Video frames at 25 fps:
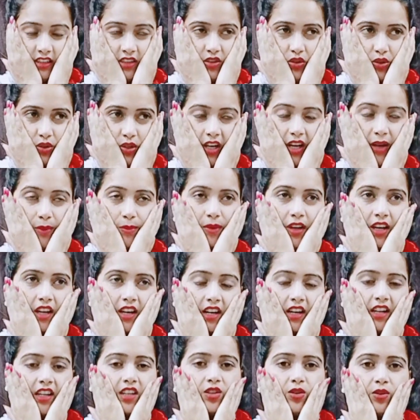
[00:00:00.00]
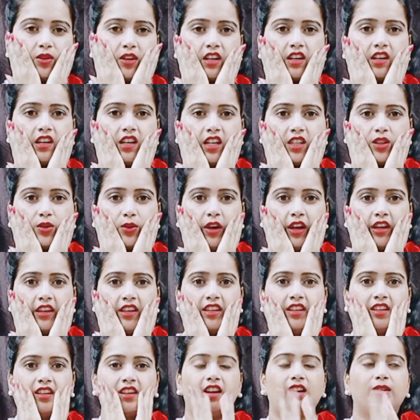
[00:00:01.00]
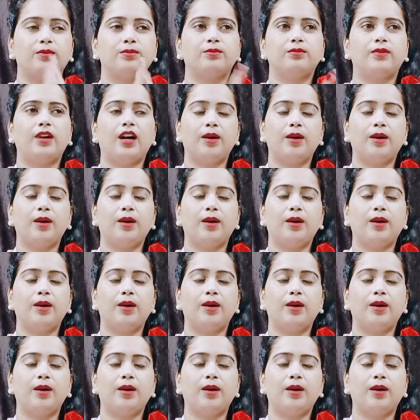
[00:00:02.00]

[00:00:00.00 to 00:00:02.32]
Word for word: जो काम कर रहे हैं तो करना तो है ही है अब